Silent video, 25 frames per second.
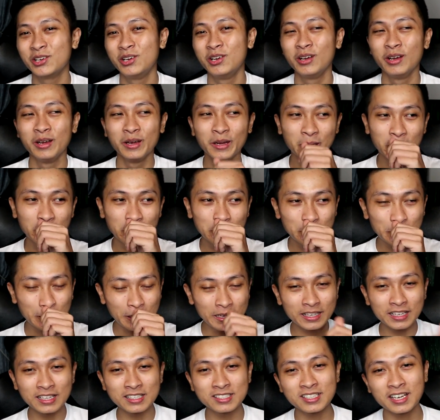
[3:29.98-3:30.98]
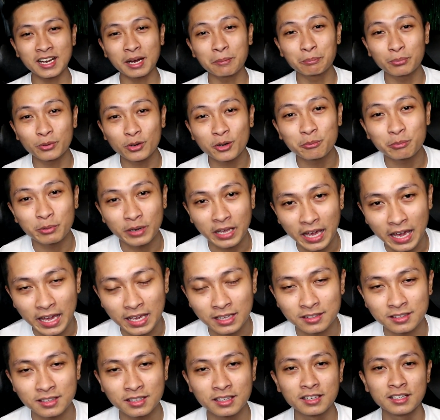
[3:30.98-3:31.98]
so, hindi na siya
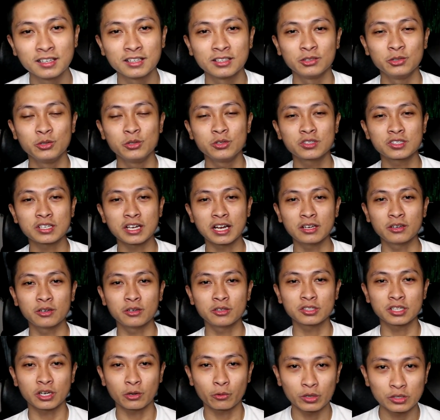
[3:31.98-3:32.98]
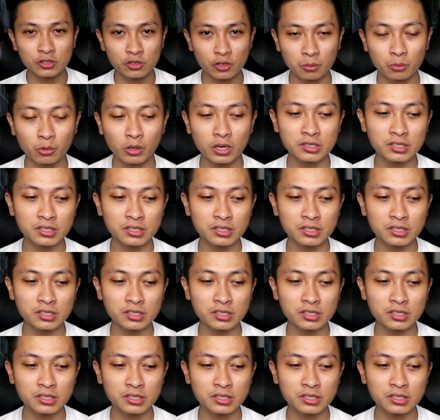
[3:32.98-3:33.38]
appropriate dun sa, ano, sa question mo.